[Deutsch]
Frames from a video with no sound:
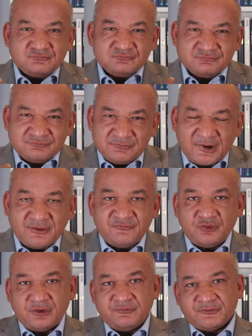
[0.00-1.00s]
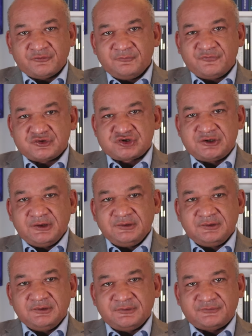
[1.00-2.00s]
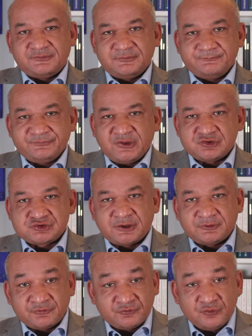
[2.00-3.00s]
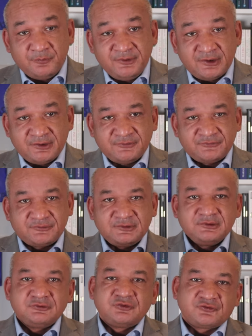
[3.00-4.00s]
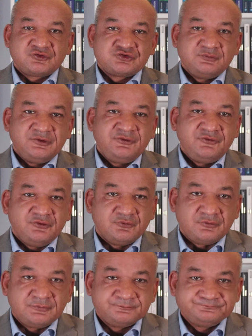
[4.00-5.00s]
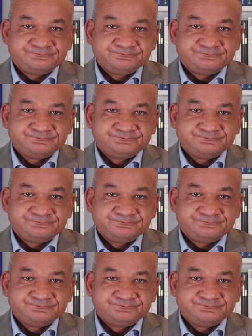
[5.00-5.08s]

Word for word: Machen wir noch etwas zum Verständnis des Status quo Bias in toxischen Beziehungen.